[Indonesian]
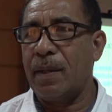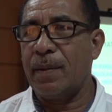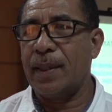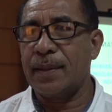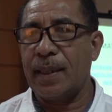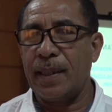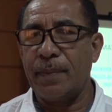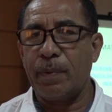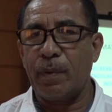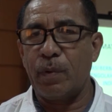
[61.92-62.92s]
bahwa
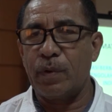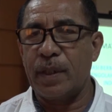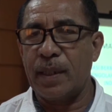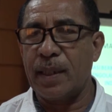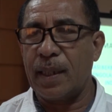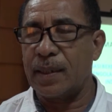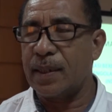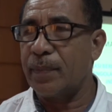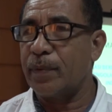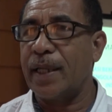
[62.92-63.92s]
saya produksi ini karena
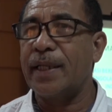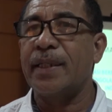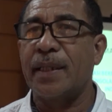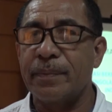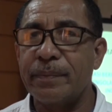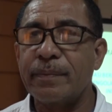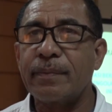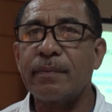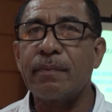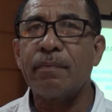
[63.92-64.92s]
saya punya izin.
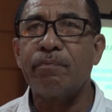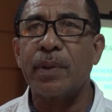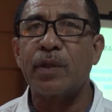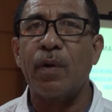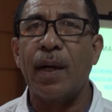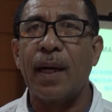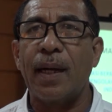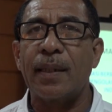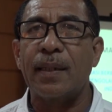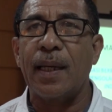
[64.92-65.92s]

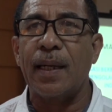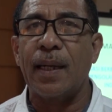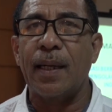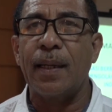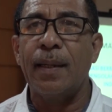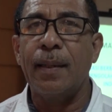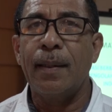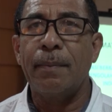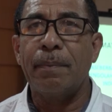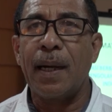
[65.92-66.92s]
Persoalan nanti ada
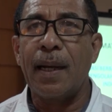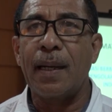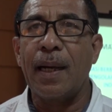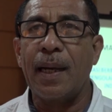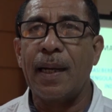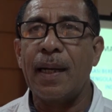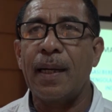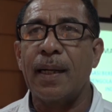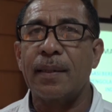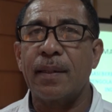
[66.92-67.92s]

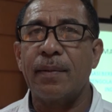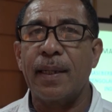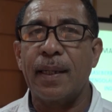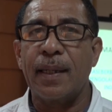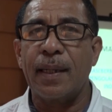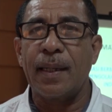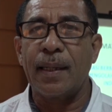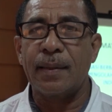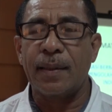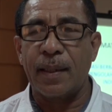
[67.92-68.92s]
pelanggaran atau
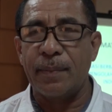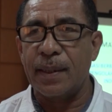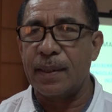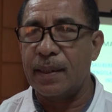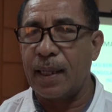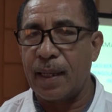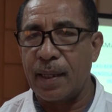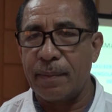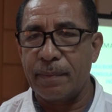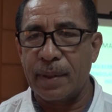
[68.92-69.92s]
ada treble di
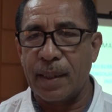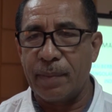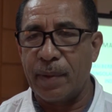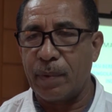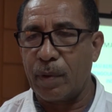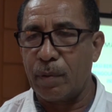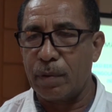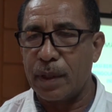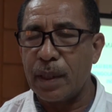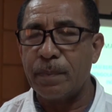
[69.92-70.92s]
dalam dia
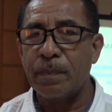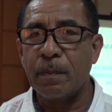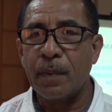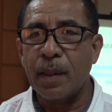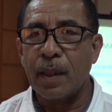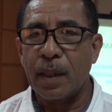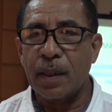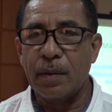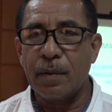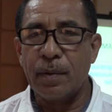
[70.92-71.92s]
memproduksi
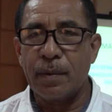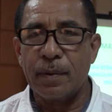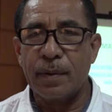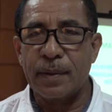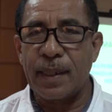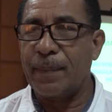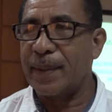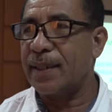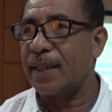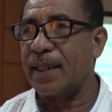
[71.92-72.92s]
itu ya
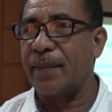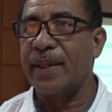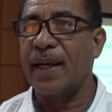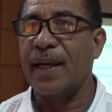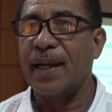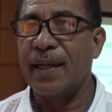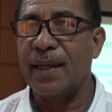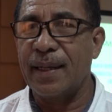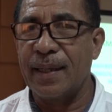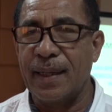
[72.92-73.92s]
pasti kita bina
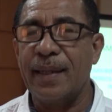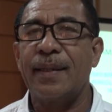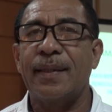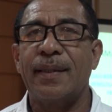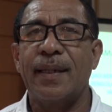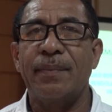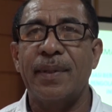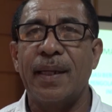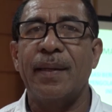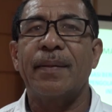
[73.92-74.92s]
ya kita
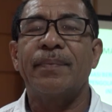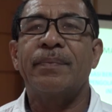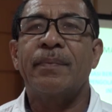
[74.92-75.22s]
bina